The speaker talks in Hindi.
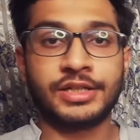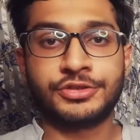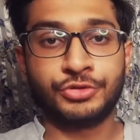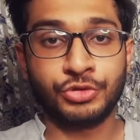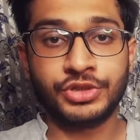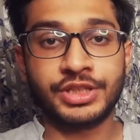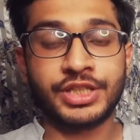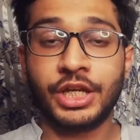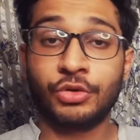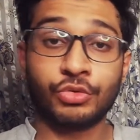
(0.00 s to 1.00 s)
जो जीते
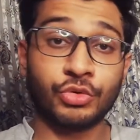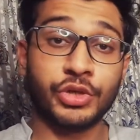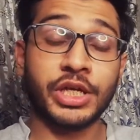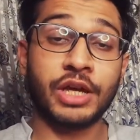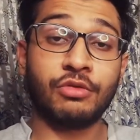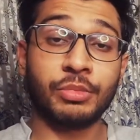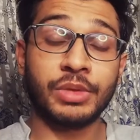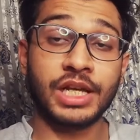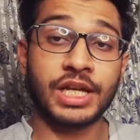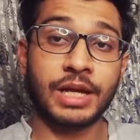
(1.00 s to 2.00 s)
हैं उनको ही है वो
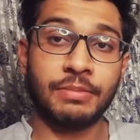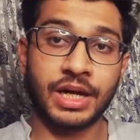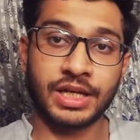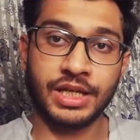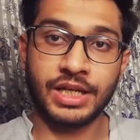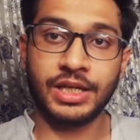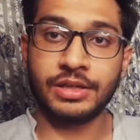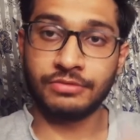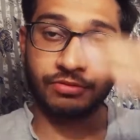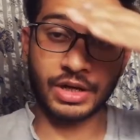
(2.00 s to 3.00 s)
मिलेगा बाकी
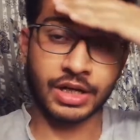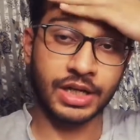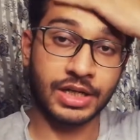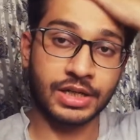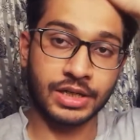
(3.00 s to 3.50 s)
अगर